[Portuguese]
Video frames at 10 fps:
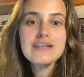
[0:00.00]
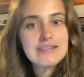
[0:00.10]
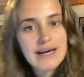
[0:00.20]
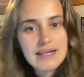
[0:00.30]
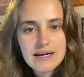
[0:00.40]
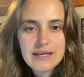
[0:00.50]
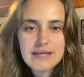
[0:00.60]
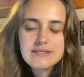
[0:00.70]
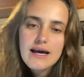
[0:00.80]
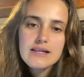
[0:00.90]
dela é
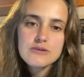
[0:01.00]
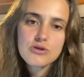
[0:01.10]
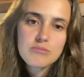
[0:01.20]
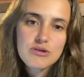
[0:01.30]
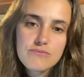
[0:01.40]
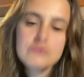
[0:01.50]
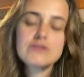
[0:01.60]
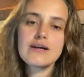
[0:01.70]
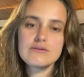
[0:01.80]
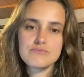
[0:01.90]
esse relacionamento
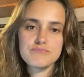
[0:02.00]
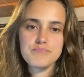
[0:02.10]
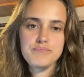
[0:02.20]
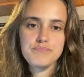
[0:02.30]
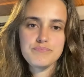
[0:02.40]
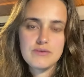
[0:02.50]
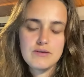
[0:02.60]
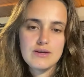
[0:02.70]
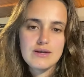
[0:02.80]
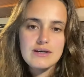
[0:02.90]
frustrado.
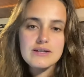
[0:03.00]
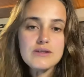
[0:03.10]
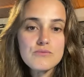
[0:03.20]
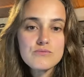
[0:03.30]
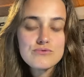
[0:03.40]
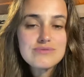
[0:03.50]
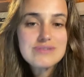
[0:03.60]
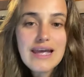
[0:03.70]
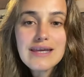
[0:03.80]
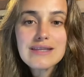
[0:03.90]
Então, tu
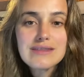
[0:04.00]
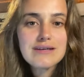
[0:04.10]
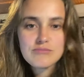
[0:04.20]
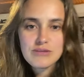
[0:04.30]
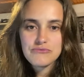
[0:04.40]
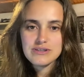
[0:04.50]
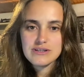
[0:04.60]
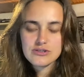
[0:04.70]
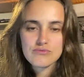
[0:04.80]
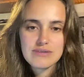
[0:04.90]
tem que ter uma vida
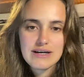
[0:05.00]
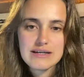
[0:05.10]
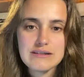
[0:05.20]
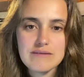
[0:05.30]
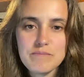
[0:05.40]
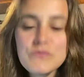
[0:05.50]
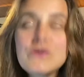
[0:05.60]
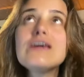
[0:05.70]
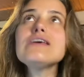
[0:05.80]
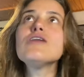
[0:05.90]
articulada. O
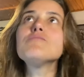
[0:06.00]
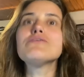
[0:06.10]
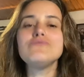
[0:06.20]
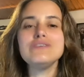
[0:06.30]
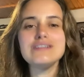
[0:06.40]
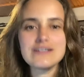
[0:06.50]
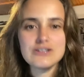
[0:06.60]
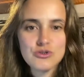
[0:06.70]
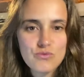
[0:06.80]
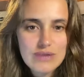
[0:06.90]
que que é uma vida
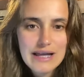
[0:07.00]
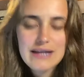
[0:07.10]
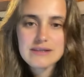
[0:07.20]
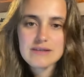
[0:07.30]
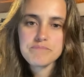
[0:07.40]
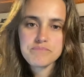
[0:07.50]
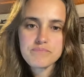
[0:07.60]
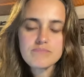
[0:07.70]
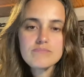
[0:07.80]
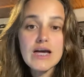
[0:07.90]
articulada?
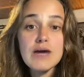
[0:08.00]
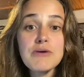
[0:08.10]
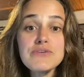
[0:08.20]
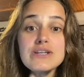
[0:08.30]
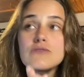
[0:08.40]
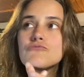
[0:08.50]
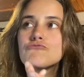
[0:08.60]
É uma vida com